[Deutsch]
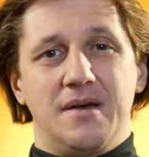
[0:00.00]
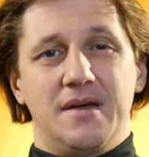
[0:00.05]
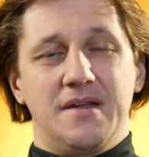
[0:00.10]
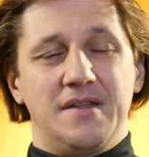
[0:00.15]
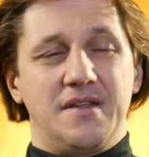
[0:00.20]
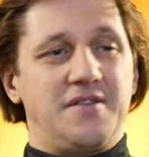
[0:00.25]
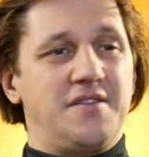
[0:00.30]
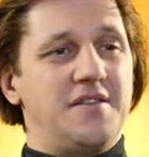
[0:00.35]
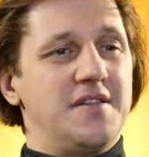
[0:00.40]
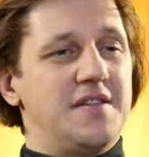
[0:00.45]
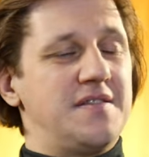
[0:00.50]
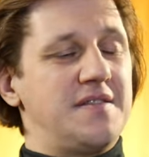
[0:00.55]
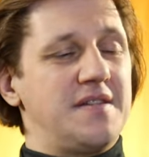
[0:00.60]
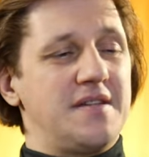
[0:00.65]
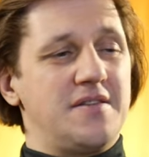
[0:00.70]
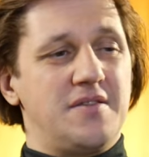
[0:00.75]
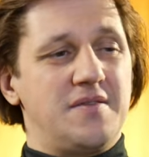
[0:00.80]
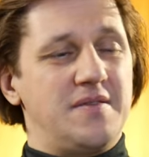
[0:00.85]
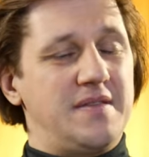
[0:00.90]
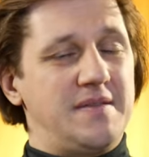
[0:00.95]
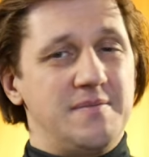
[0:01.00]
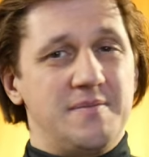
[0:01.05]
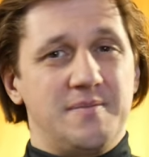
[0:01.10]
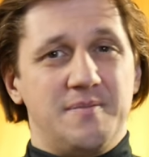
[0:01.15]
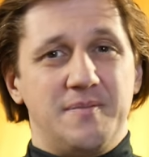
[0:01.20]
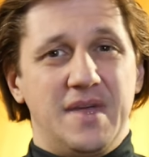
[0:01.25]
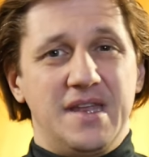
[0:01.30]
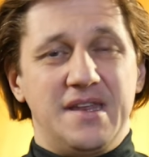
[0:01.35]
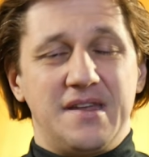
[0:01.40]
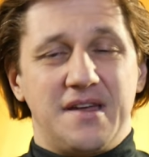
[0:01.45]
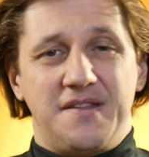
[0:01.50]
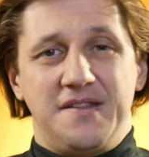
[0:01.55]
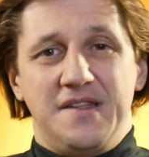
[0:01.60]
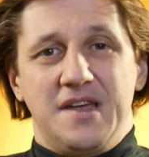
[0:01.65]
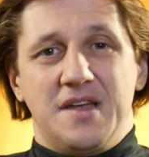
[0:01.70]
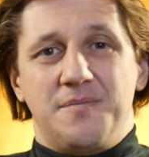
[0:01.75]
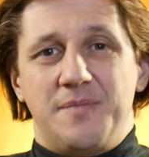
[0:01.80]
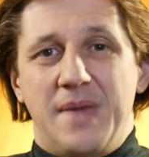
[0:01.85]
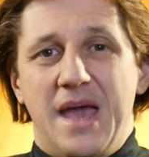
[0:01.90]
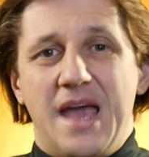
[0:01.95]
Das ist,
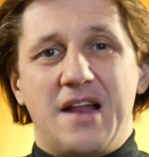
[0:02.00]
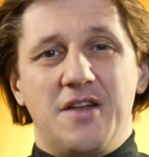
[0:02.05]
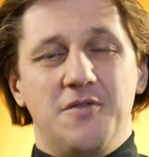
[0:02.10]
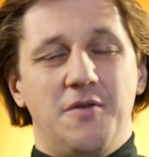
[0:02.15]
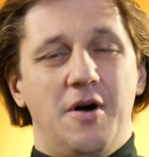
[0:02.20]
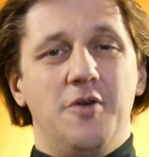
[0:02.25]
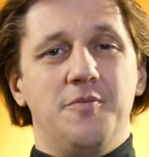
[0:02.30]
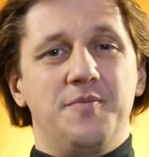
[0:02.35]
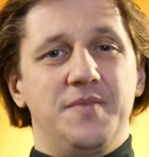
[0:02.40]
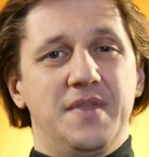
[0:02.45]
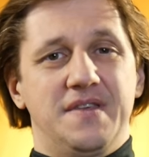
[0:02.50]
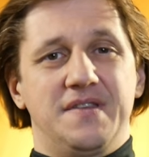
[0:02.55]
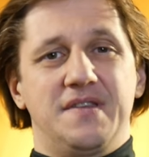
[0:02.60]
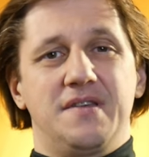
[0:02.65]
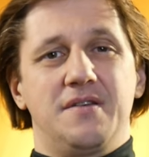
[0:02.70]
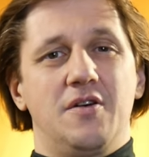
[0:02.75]
interessiert Merkel überhaupt nicht.